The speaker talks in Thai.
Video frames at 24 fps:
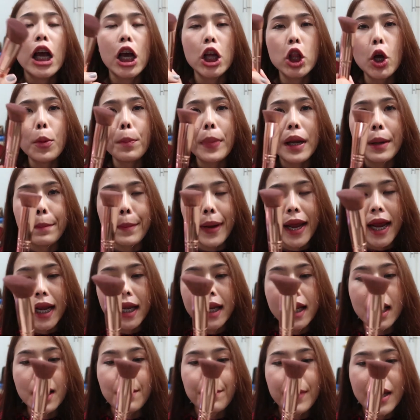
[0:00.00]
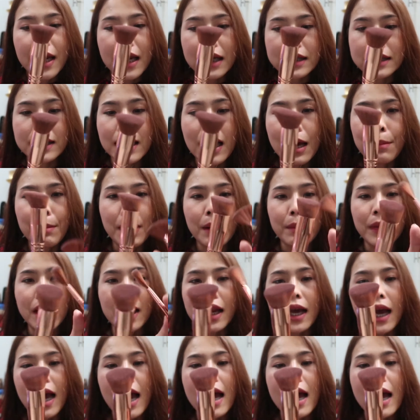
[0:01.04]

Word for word: ก็ต้องเป็นแปรรงที่มีลักษณะแบบนี้นะ